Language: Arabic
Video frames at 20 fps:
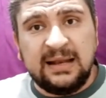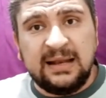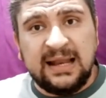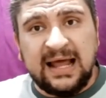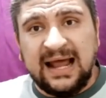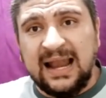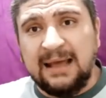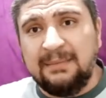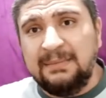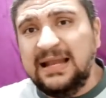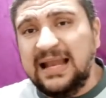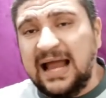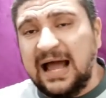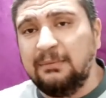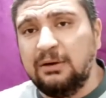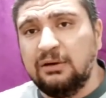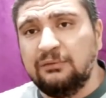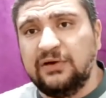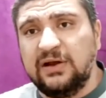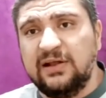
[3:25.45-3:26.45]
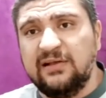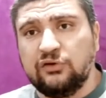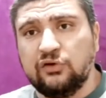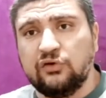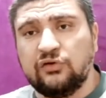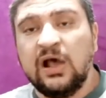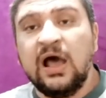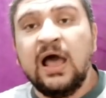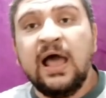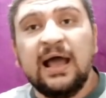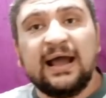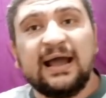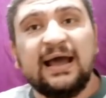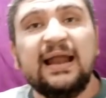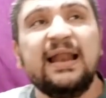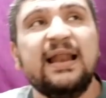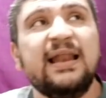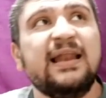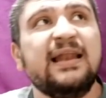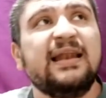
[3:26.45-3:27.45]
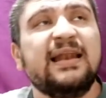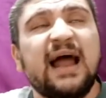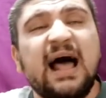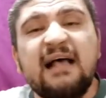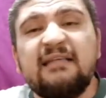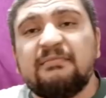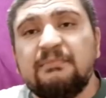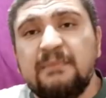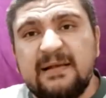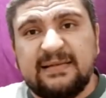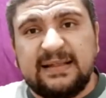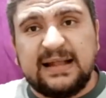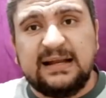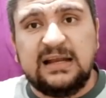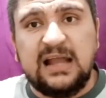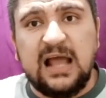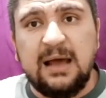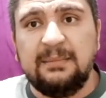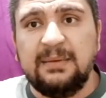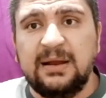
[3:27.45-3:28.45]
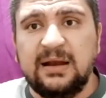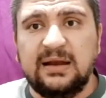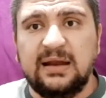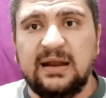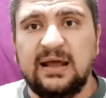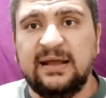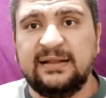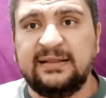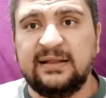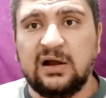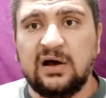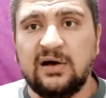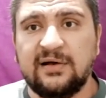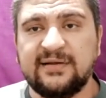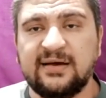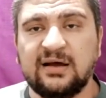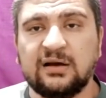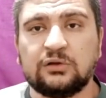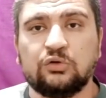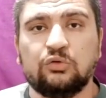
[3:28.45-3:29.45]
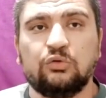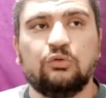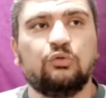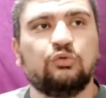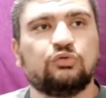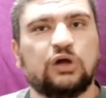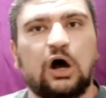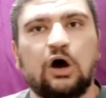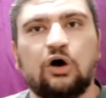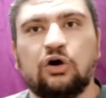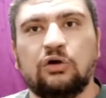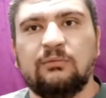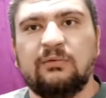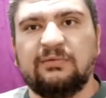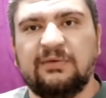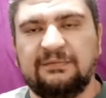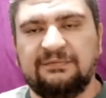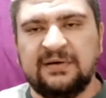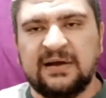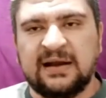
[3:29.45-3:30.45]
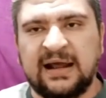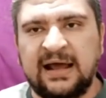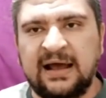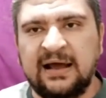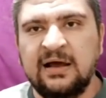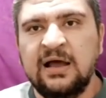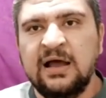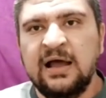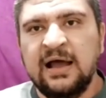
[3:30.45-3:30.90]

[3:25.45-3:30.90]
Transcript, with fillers: العالمي اللي عمله فينيسيوس غير اللي الناس مستنياه من ايدن هازارد وتاقلمه في الفرقه